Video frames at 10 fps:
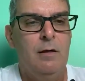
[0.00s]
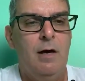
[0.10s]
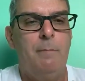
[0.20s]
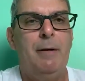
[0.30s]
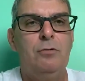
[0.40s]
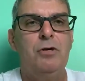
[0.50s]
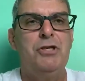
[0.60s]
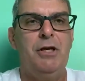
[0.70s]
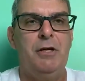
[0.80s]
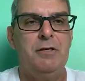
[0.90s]
A
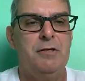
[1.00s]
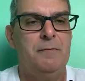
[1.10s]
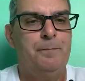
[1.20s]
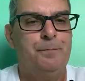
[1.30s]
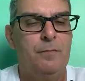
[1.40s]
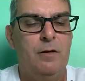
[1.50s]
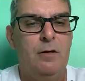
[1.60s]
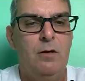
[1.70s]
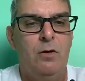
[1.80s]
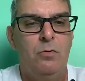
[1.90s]
patogênese.
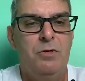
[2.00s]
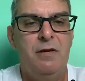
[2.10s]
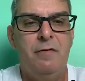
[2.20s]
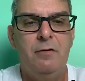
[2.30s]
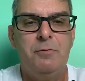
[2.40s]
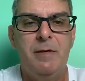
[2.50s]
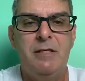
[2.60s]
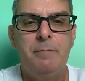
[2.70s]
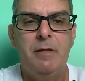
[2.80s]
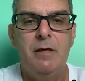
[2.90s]
Os eventos
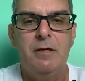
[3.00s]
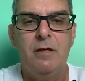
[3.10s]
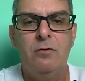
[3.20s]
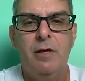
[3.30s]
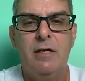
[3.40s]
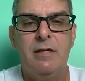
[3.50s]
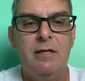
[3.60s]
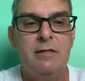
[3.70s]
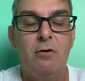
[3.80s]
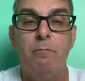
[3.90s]
precipitantes da doença
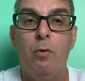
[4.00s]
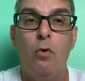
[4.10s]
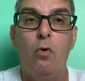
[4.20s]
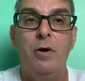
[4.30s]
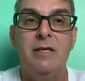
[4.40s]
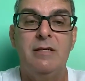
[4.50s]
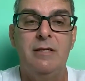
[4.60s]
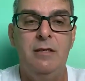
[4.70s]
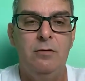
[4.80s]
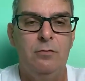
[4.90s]
ainda são pouco
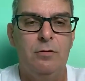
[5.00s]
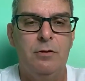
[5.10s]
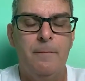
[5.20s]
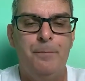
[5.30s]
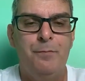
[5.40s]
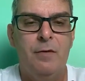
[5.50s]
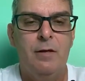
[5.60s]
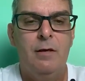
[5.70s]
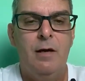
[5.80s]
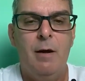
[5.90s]
conhecidos.
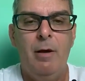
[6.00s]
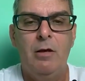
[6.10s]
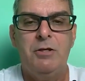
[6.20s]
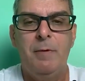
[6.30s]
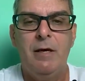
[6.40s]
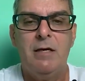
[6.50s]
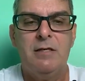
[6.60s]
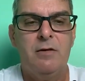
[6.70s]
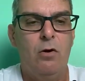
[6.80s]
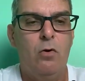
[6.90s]
A melhor
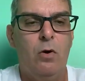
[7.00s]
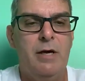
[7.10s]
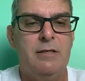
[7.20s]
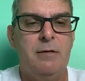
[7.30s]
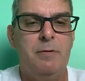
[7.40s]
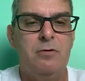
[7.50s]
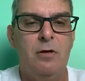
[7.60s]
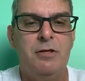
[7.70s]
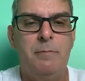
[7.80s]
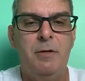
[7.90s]
explicação é a ocorrência de
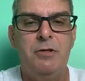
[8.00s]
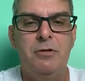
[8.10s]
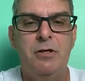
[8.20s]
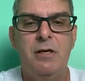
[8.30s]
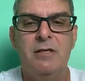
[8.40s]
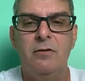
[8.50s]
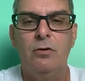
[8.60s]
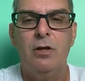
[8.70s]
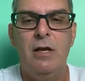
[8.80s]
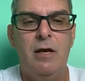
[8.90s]
episódios repetidos de lesão
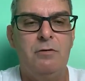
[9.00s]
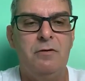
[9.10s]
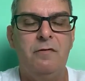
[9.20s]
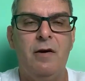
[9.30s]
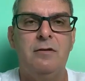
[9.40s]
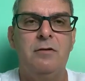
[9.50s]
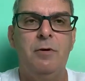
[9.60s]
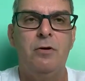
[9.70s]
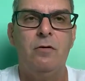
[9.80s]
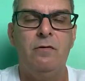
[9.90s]
endotelial de vasos e
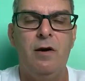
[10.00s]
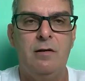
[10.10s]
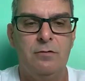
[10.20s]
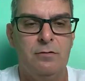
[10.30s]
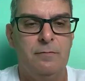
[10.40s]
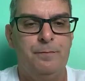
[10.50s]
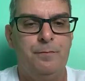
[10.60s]
microvasos